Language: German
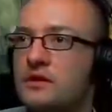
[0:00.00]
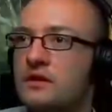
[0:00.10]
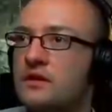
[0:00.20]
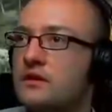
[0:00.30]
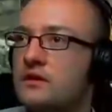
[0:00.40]

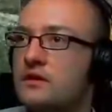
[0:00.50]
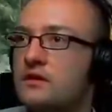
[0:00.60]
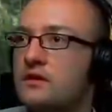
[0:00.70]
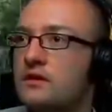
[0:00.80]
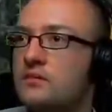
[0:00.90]
der,
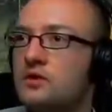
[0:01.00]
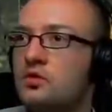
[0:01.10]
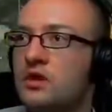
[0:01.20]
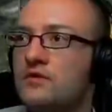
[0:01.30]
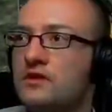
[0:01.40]
äh, in
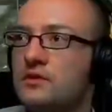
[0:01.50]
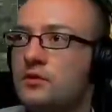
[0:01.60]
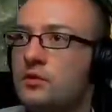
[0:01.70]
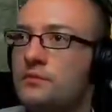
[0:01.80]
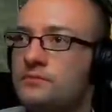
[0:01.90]
Majula welche
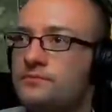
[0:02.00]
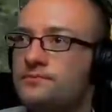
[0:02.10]
holen.